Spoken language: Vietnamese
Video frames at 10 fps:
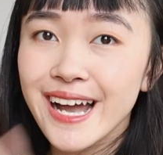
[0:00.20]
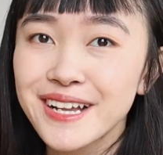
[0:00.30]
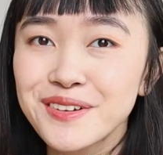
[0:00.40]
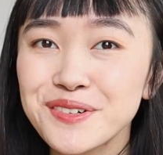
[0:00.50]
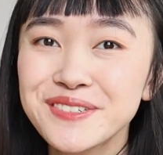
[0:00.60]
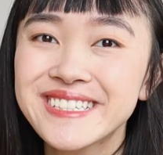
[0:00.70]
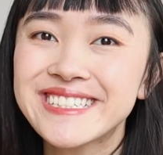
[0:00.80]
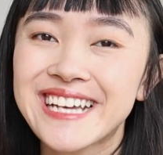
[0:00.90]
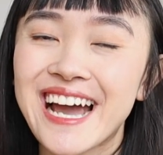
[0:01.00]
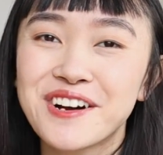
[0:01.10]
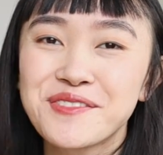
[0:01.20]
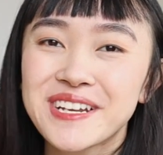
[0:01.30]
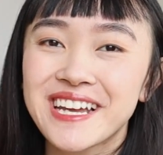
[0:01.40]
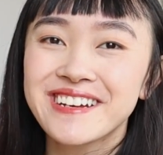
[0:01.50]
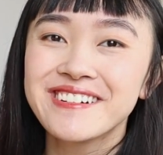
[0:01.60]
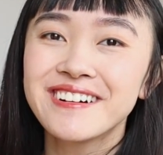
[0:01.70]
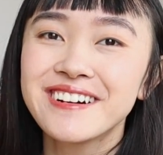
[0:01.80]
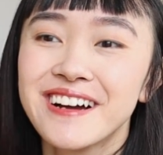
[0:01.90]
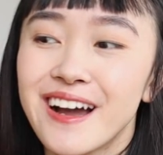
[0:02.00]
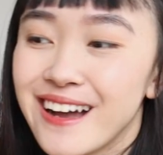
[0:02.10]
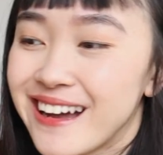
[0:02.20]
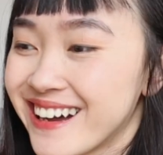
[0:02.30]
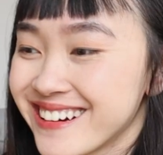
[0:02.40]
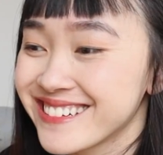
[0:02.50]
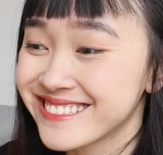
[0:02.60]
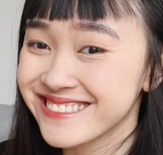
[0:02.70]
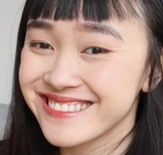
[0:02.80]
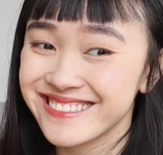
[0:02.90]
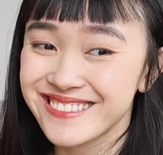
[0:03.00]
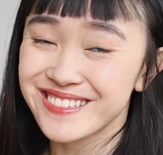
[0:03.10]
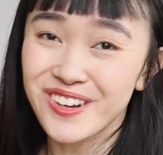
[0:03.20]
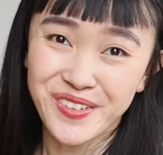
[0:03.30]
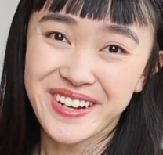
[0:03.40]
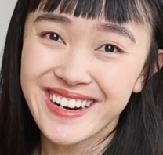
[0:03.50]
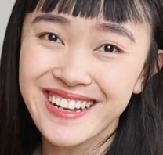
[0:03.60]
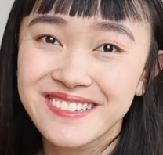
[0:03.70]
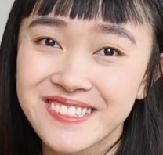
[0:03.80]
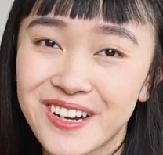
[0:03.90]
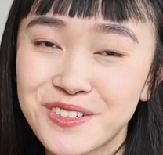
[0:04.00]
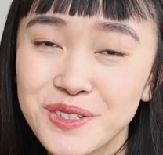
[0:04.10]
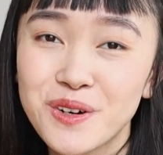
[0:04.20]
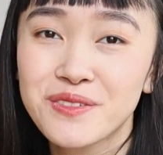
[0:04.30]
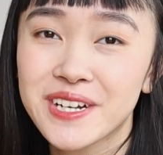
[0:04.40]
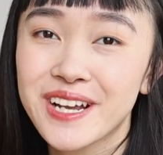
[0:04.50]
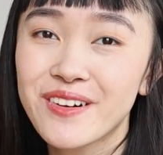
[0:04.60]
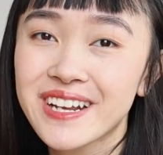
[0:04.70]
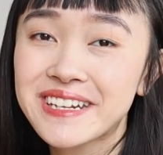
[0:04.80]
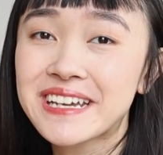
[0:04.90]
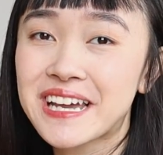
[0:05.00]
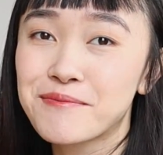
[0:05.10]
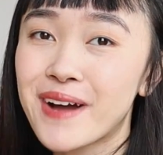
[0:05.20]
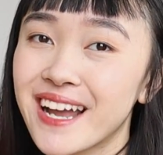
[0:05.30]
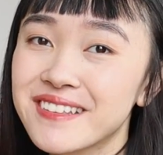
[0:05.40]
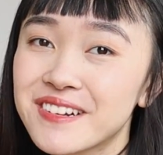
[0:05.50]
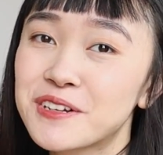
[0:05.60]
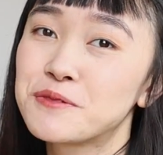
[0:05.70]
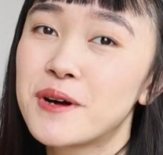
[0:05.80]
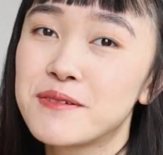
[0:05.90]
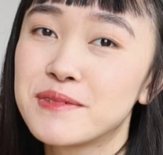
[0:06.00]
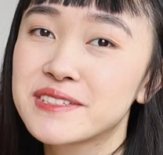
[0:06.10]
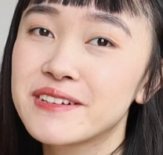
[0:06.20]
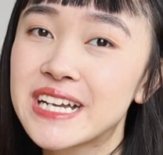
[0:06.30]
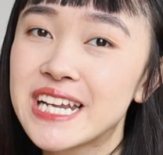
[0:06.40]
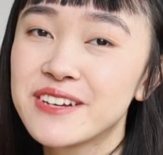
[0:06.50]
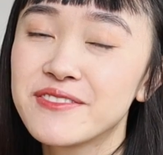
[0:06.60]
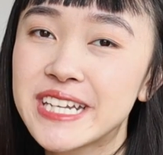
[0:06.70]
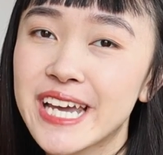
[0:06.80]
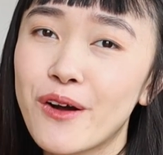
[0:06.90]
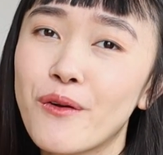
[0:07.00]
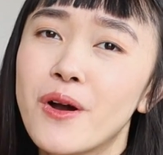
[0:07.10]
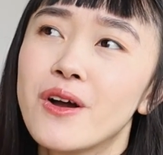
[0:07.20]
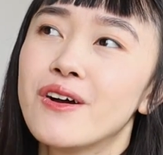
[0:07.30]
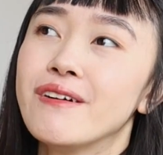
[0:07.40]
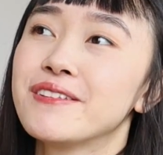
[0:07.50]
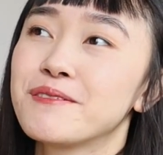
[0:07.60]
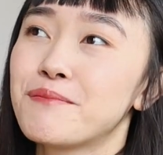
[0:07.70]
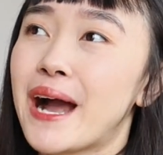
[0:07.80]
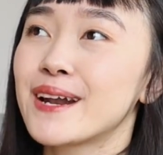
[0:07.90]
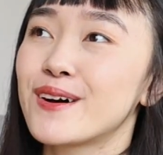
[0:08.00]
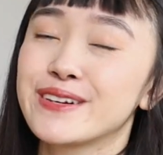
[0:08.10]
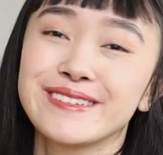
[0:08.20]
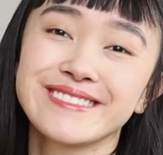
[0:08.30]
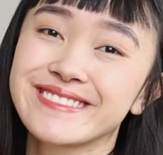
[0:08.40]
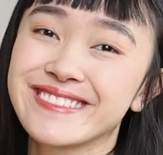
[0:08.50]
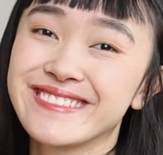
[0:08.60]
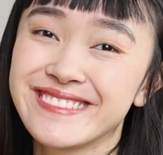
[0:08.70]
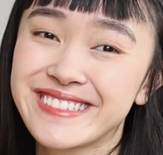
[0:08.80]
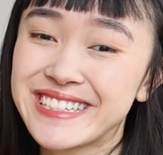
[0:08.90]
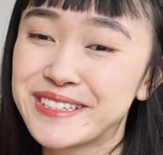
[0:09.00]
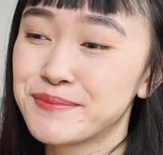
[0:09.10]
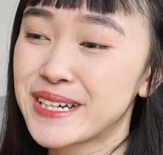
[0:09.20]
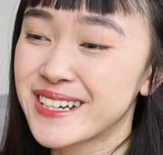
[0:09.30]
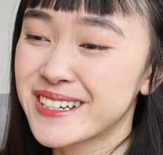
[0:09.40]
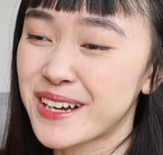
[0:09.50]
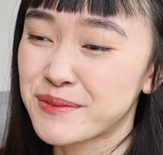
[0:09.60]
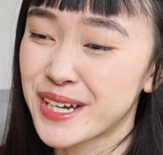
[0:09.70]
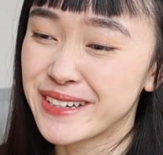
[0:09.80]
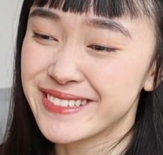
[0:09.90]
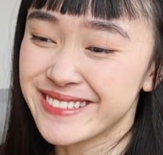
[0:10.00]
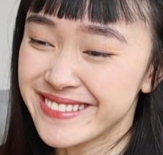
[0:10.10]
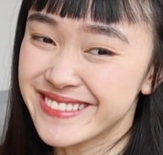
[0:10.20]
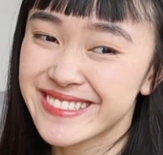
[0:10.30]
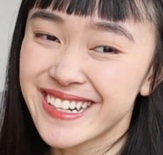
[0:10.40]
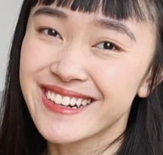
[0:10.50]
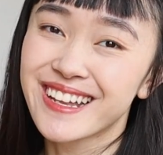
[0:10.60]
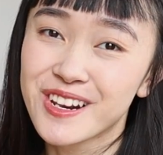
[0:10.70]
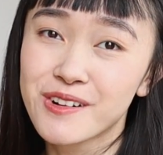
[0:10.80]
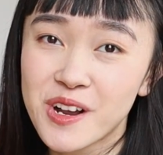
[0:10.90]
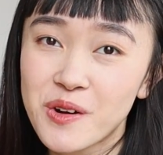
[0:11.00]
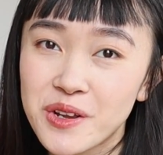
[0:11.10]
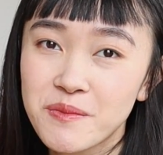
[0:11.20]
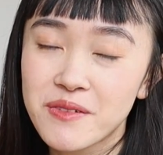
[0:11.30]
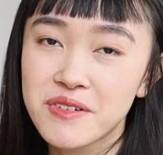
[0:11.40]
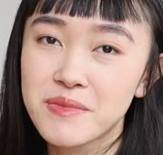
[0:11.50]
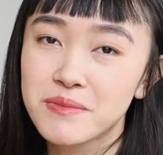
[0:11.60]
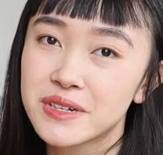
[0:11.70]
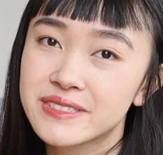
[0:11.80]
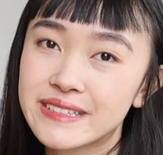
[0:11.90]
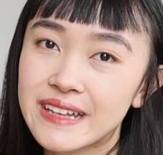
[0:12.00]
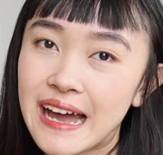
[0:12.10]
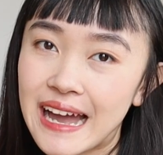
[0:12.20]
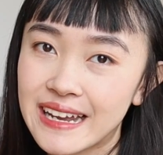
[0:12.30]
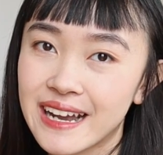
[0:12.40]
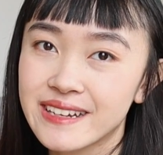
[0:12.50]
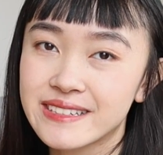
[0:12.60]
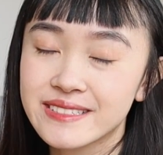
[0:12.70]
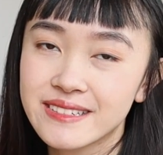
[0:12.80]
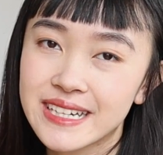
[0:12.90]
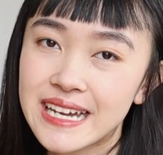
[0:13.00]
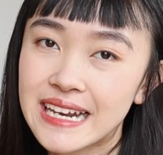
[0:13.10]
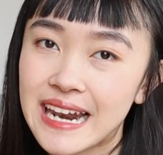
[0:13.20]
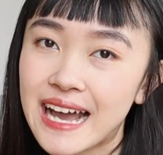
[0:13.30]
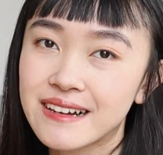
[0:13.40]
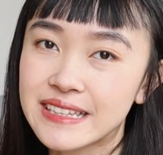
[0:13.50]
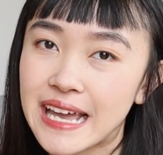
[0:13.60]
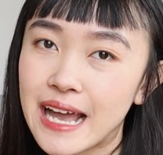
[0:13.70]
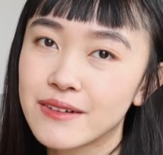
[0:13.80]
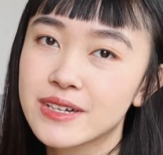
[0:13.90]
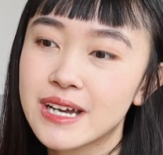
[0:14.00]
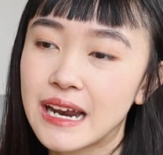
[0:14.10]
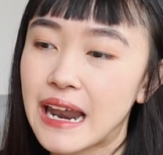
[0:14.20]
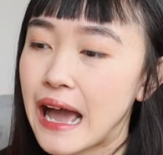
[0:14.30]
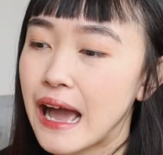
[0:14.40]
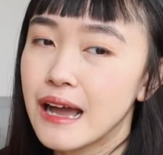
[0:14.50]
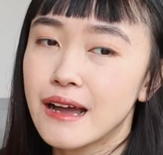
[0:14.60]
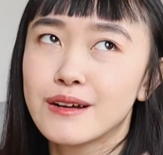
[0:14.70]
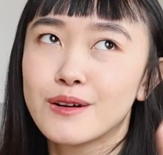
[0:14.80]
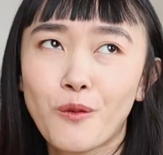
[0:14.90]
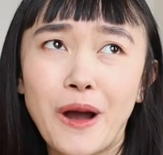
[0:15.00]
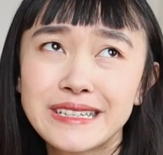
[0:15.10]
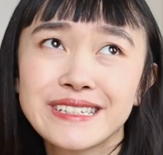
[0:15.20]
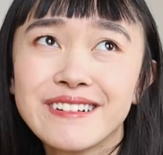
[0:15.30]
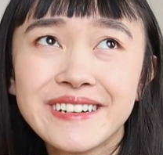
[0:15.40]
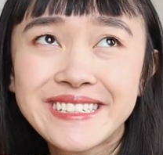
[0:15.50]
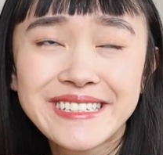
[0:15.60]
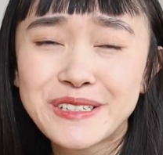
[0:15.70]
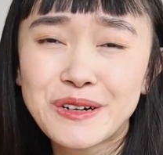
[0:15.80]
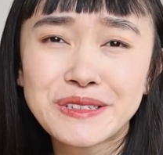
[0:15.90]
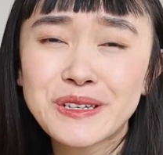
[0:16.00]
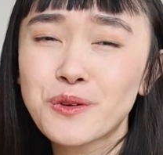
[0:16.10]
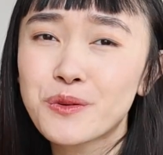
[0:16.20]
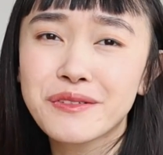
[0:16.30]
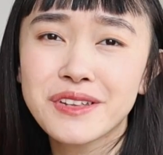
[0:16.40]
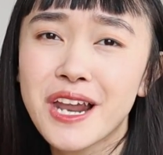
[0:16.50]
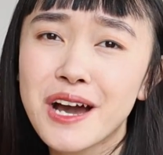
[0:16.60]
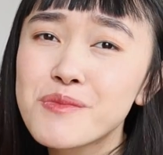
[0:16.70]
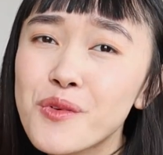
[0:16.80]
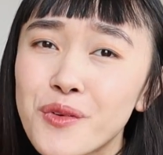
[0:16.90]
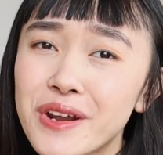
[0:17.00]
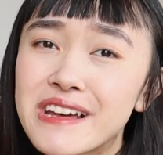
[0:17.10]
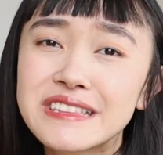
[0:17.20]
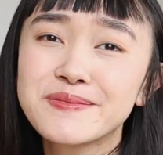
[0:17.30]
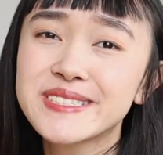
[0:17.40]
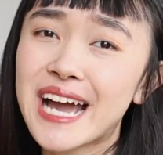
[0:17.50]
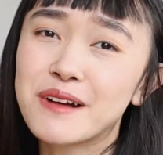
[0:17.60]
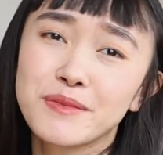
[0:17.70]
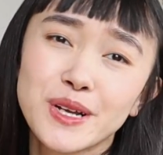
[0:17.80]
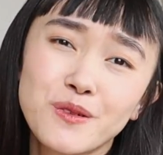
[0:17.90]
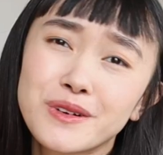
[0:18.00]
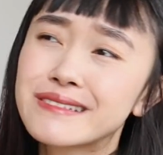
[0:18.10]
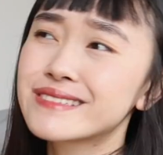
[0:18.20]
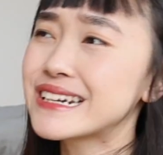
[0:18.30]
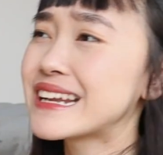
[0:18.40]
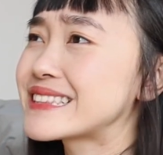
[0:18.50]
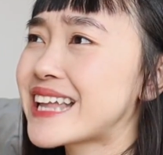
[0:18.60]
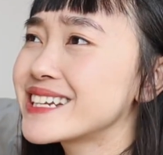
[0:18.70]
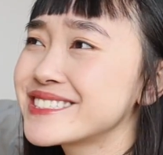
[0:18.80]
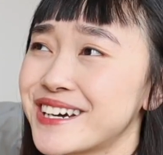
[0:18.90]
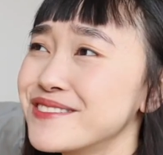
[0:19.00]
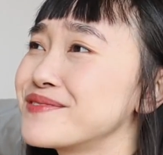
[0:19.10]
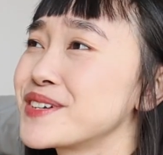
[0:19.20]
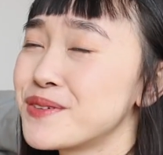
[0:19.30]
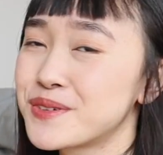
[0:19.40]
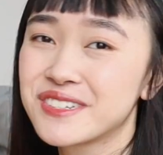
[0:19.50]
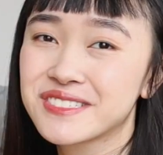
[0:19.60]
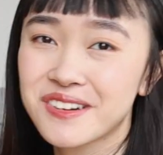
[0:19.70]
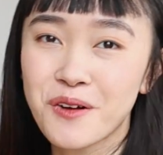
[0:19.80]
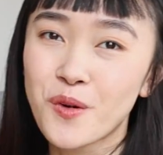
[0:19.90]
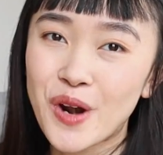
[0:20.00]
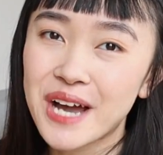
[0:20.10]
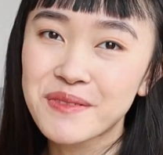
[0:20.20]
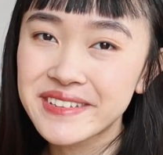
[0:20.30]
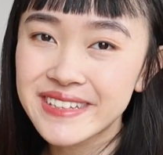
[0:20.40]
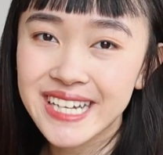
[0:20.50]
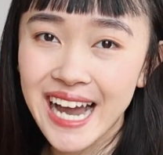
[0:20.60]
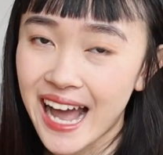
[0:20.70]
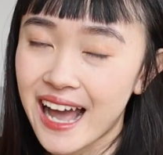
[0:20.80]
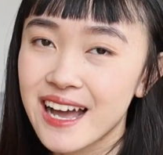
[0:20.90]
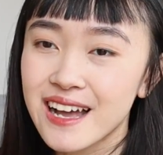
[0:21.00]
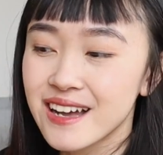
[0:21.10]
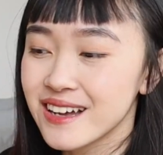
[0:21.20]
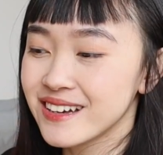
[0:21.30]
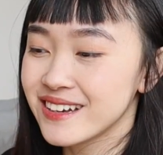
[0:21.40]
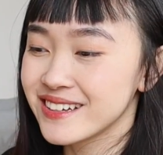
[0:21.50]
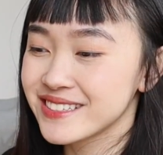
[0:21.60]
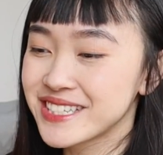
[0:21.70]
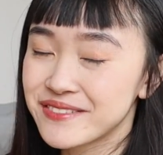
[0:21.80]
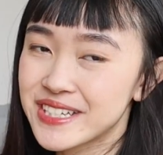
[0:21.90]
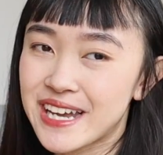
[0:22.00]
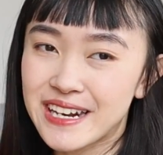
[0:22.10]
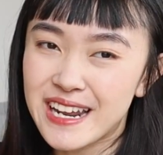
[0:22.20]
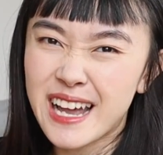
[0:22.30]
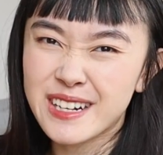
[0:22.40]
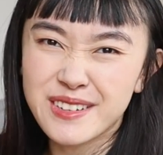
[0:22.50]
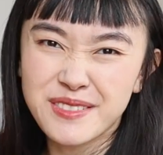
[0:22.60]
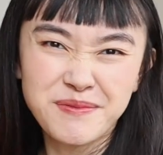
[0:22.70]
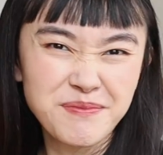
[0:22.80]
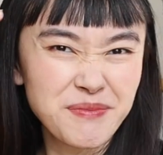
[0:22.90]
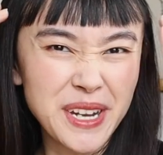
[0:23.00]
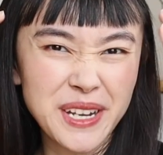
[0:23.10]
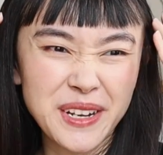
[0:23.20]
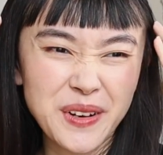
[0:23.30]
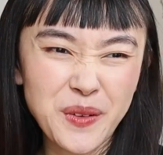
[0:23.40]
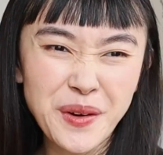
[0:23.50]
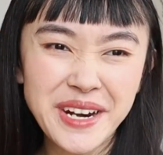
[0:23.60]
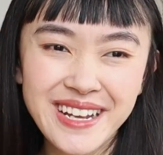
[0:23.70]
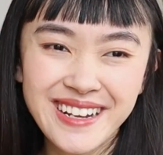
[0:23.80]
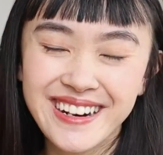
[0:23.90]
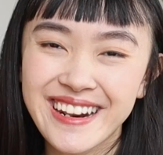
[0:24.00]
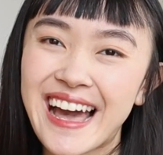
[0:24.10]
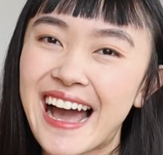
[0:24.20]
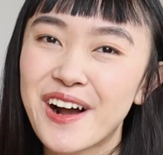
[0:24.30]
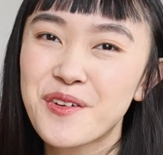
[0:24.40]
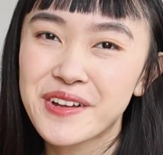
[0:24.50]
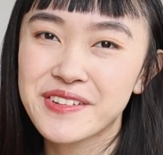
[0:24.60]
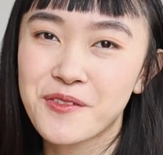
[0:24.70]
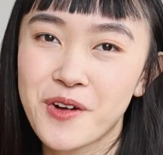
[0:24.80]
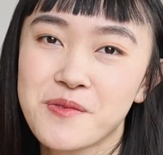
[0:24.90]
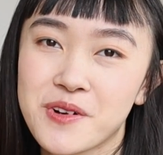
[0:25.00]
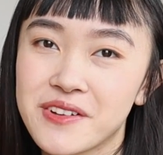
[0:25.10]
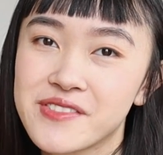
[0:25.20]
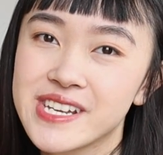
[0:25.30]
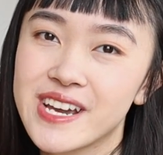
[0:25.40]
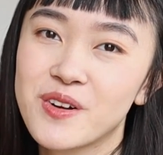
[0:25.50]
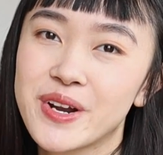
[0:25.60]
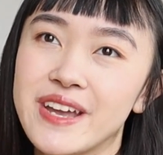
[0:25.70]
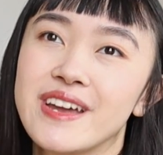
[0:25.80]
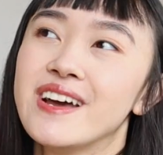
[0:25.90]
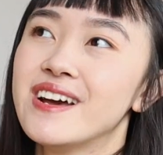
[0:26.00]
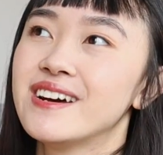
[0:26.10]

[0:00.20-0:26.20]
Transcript: hello xin chào, mình là Thương ờ, Hôm nay đã là thứ sáu rồi và theo lịch thì ngày mai tức là thứ bảy mình sẽ phải lên video Nhưng mà nói thực sự thì mình đang cảm thấy rất là lười luôn ấy Bởi vì mình mới dành ra hai ngày để sơn lại hành lang ở nhà với cả là ngoài trời thì thời tiết cũng đang rất là âm u nên là tâm trạng mình cũng đang rất là tan chậm kiểu thực sự không muốn làm cái gì cả chính vì thế nên là mình quyết định là hôm nay sẽ quay một cái video để